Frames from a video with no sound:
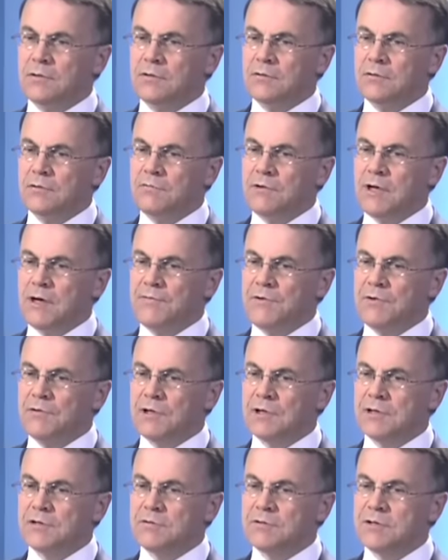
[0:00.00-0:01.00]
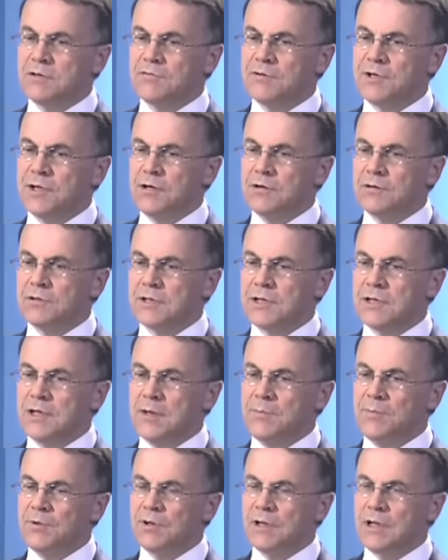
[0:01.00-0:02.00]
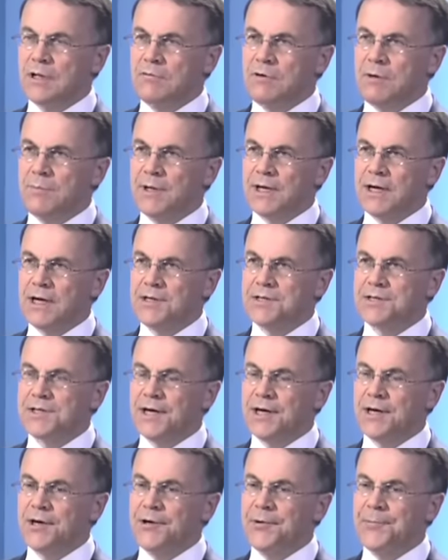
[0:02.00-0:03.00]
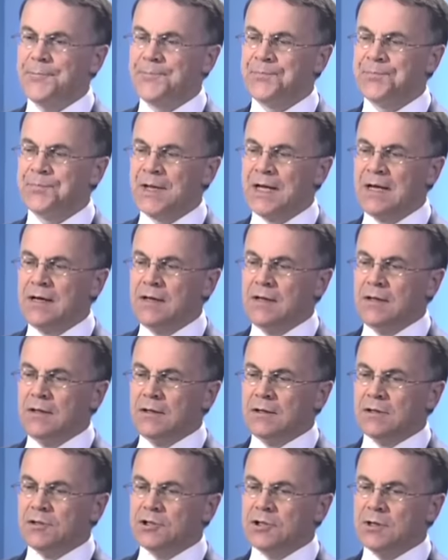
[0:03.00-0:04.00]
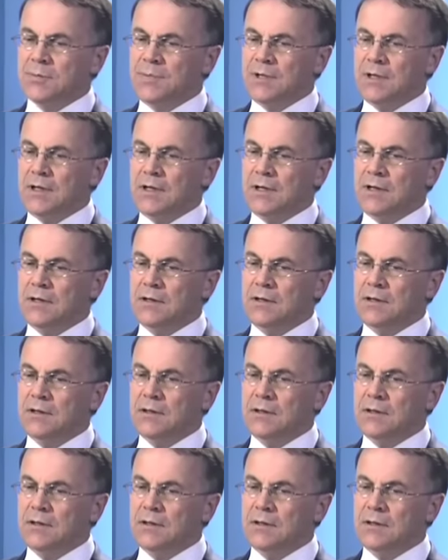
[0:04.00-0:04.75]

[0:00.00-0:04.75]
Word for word: który ujawnił Radosław Sikorski dla portalu amerykańskiego, trzeba